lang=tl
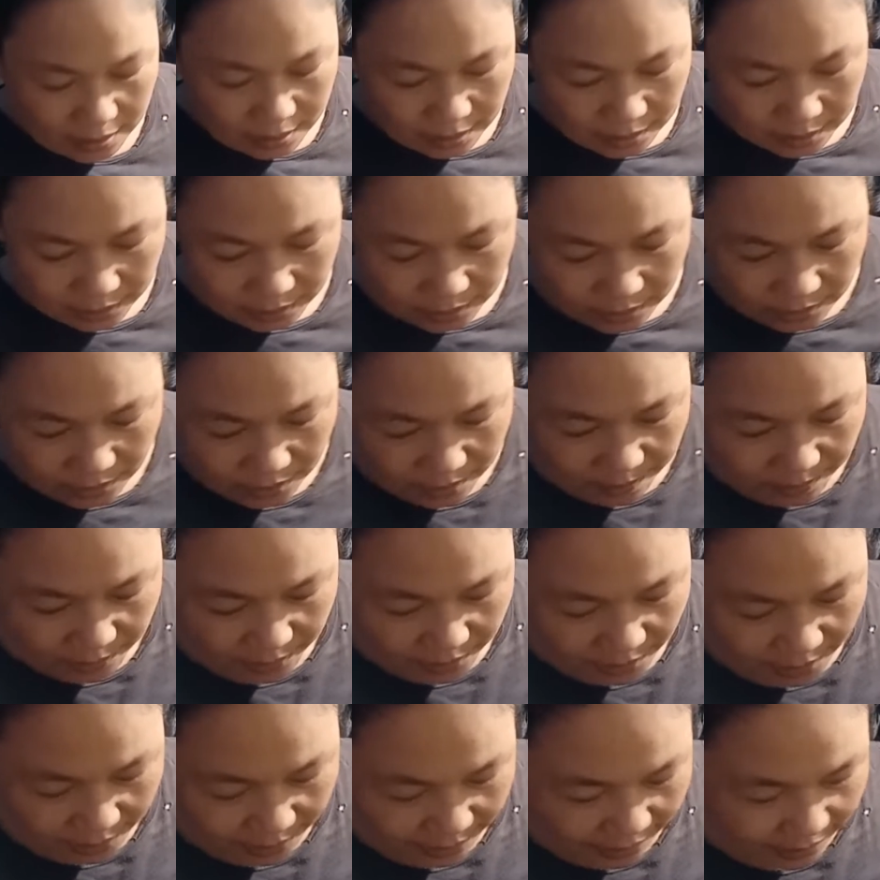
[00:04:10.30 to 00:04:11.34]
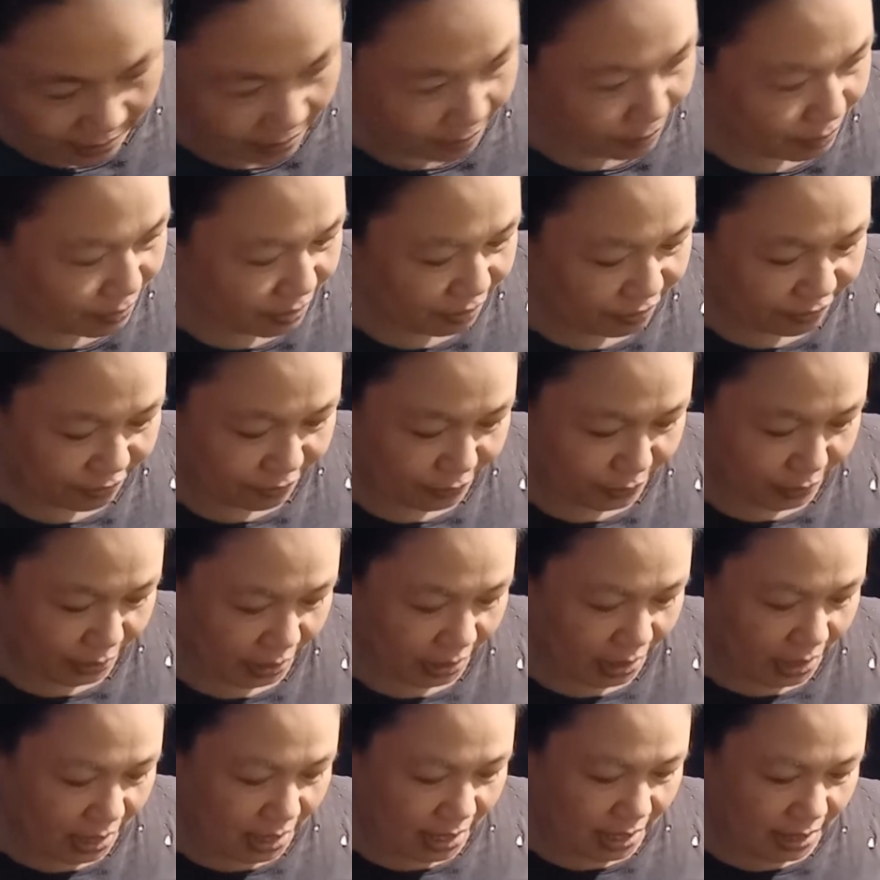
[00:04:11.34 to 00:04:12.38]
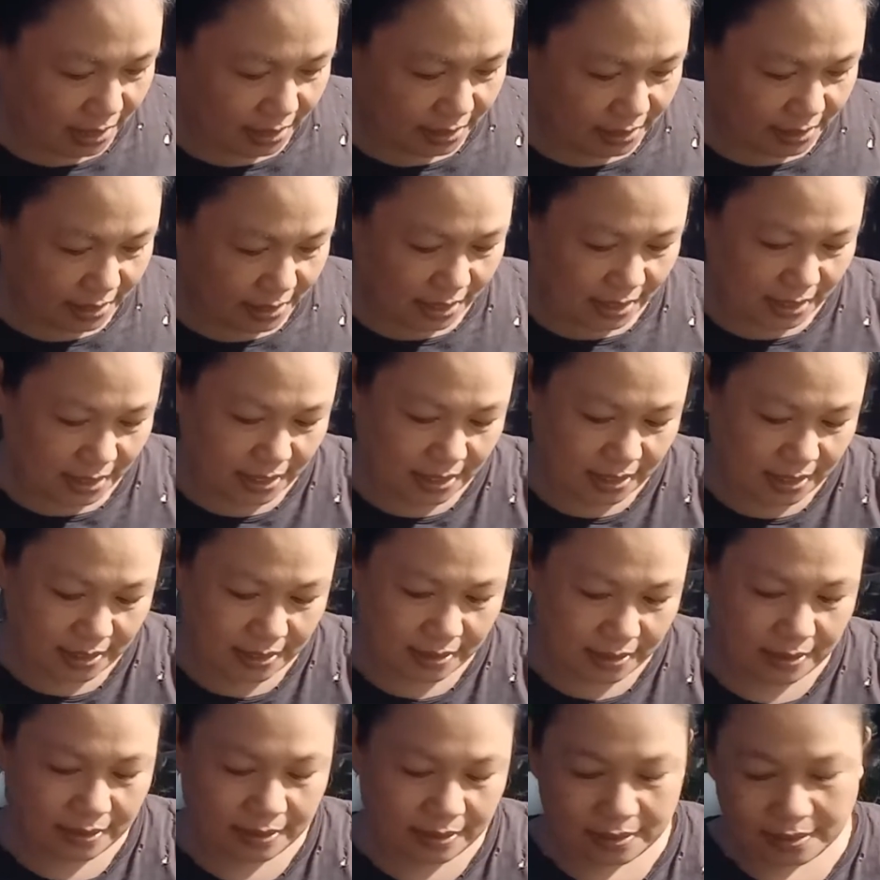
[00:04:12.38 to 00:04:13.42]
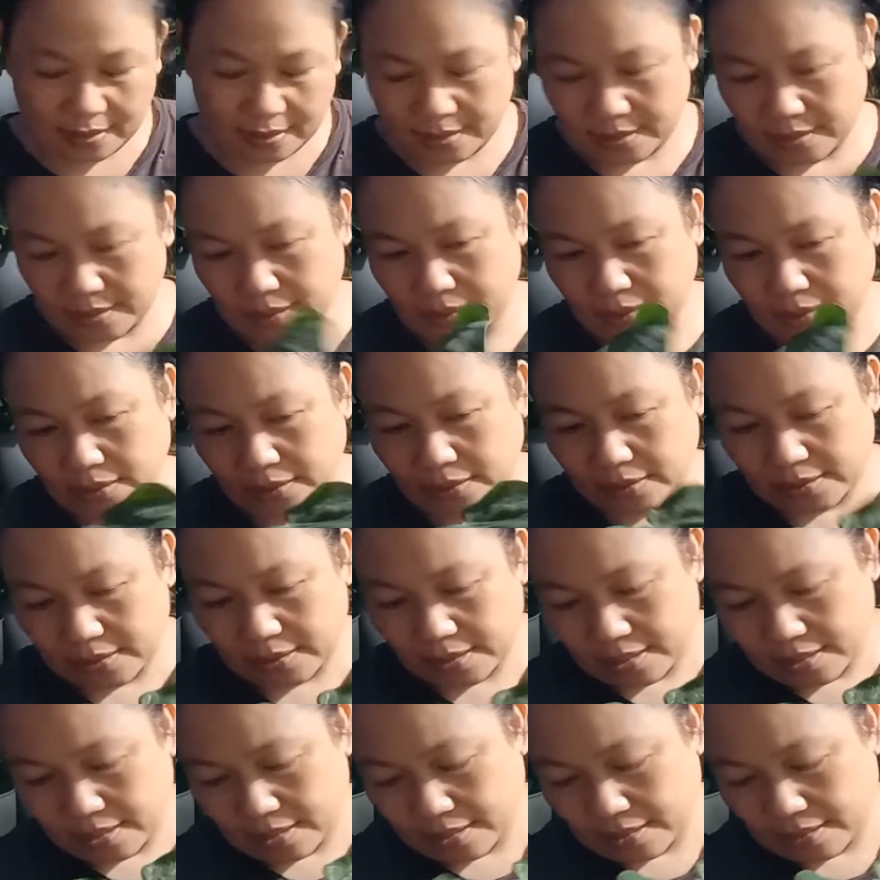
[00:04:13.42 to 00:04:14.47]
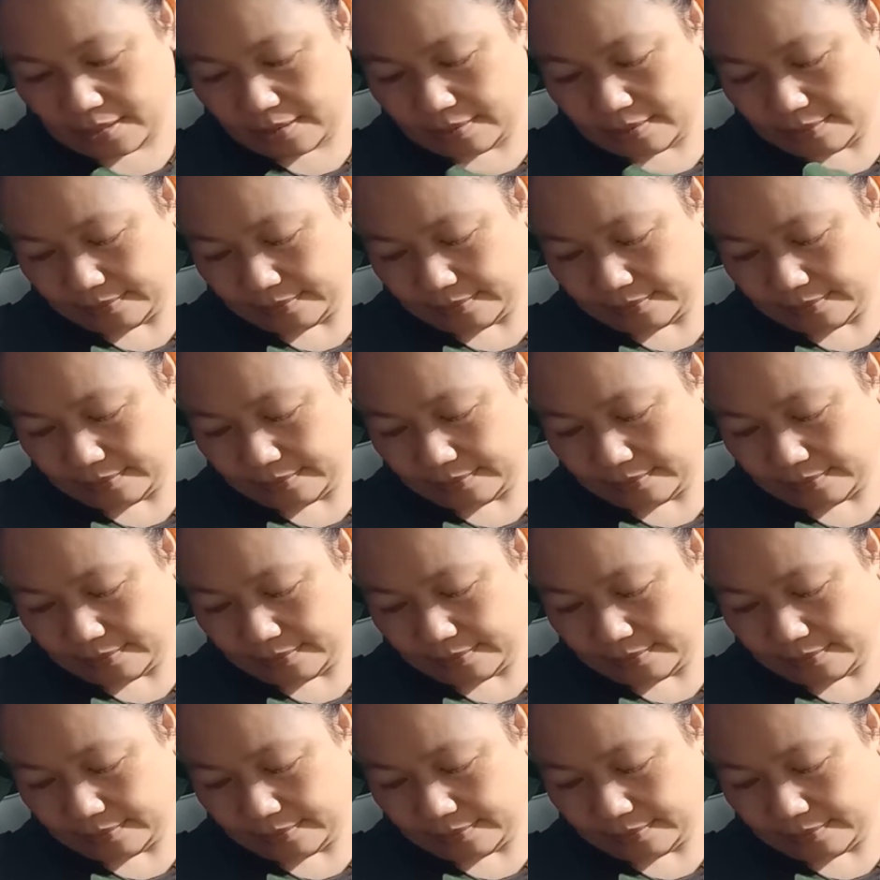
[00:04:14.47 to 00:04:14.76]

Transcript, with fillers: At yung ating number 4 ay si ito si